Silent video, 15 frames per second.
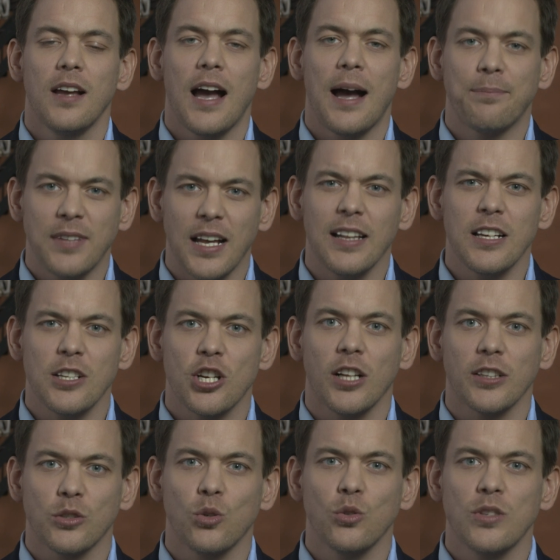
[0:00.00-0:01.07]
Abdallah
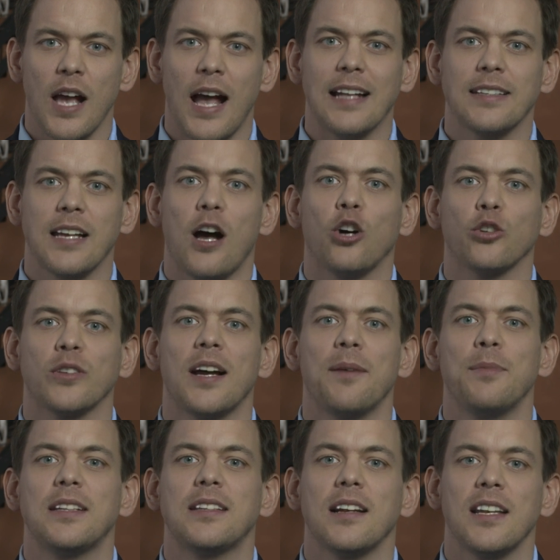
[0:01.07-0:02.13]
Schaltut hat hautnah
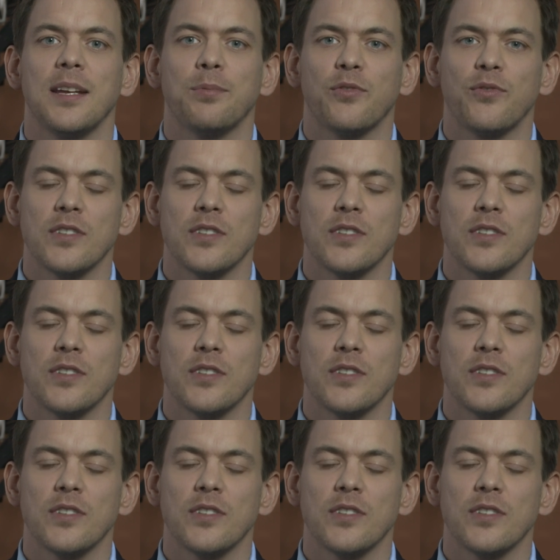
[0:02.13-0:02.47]
miterlebt,